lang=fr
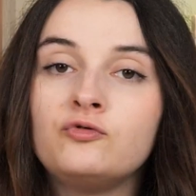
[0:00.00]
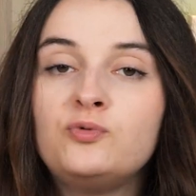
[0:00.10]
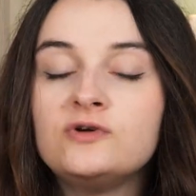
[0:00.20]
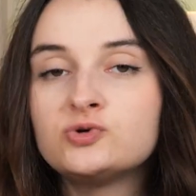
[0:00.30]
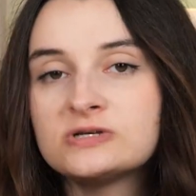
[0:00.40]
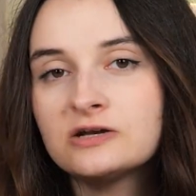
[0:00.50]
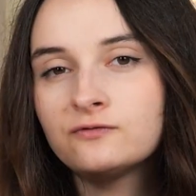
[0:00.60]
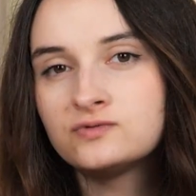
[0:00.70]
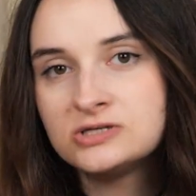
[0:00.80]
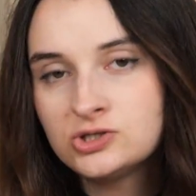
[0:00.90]
Vous pouvez
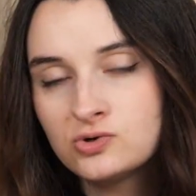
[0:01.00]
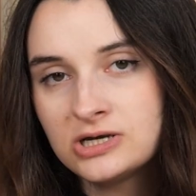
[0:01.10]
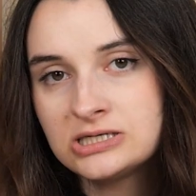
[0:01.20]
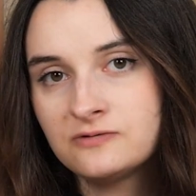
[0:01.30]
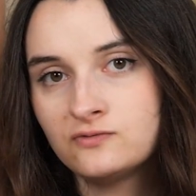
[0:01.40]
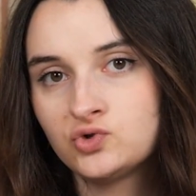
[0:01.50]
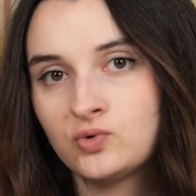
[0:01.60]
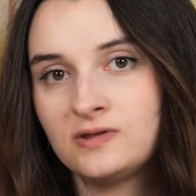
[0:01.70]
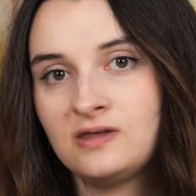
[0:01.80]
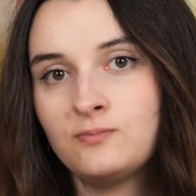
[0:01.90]
choisir de vous isoler si vous le
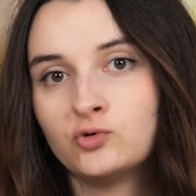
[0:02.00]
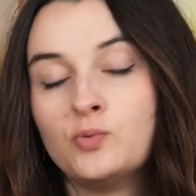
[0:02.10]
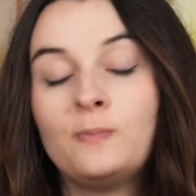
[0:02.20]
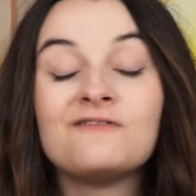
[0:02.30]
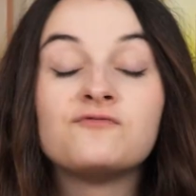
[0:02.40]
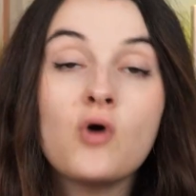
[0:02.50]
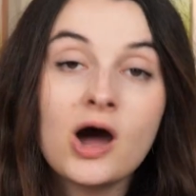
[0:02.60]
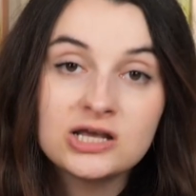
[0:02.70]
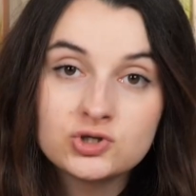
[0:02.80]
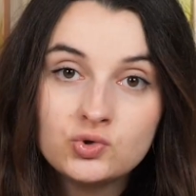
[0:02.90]
souhaitez pour ne pas
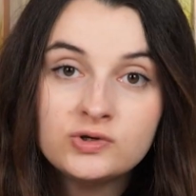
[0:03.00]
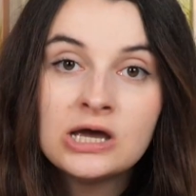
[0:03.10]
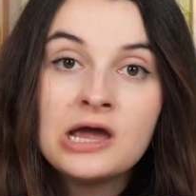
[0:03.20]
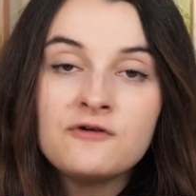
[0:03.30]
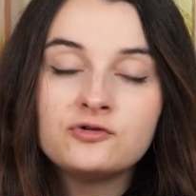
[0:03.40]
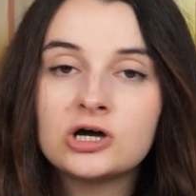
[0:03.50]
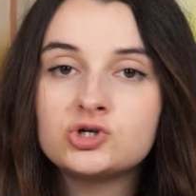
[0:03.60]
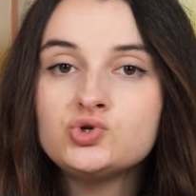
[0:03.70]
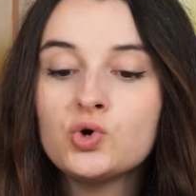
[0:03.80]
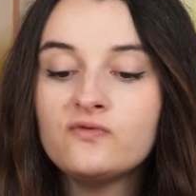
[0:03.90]
voir les autres. Il
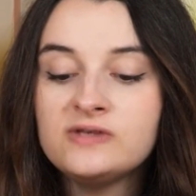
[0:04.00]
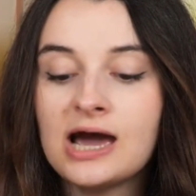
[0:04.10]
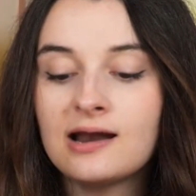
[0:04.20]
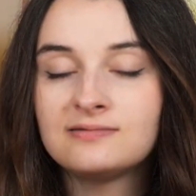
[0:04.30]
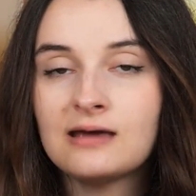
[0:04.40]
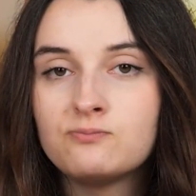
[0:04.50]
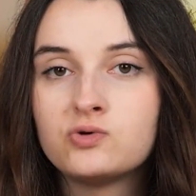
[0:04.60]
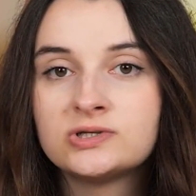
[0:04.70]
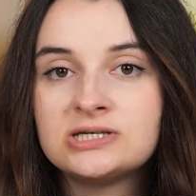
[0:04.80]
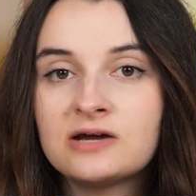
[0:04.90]
faudra juste revenir à la table
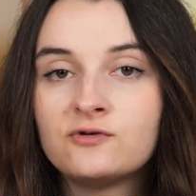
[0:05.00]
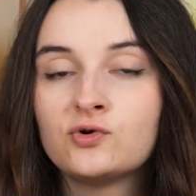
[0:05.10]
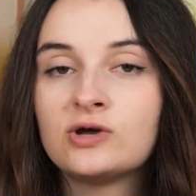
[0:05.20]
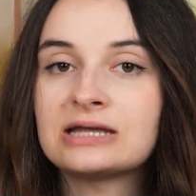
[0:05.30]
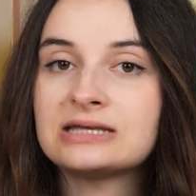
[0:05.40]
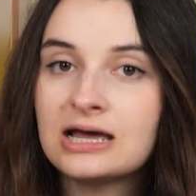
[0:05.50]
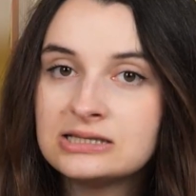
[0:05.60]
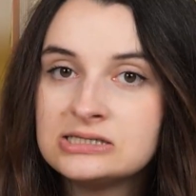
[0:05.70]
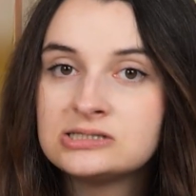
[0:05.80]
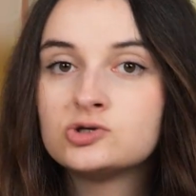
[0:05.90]
pour tirer votre carte
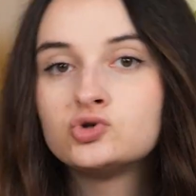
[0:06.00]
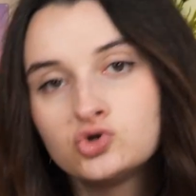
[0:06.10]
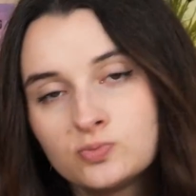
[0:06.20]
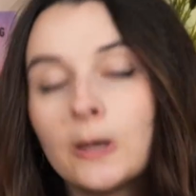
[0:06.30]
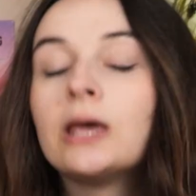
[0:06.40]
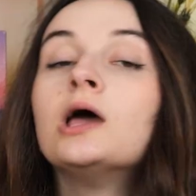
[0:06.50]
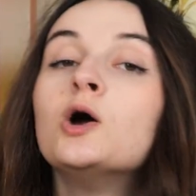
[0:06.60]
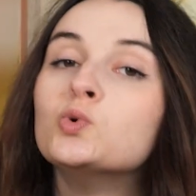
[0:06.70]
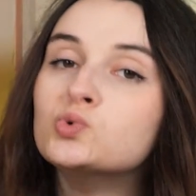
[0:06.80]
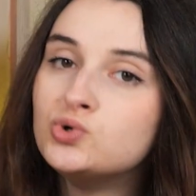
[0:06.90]
indice, suspect
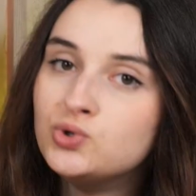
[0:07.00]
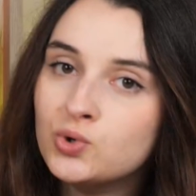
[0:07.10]
ou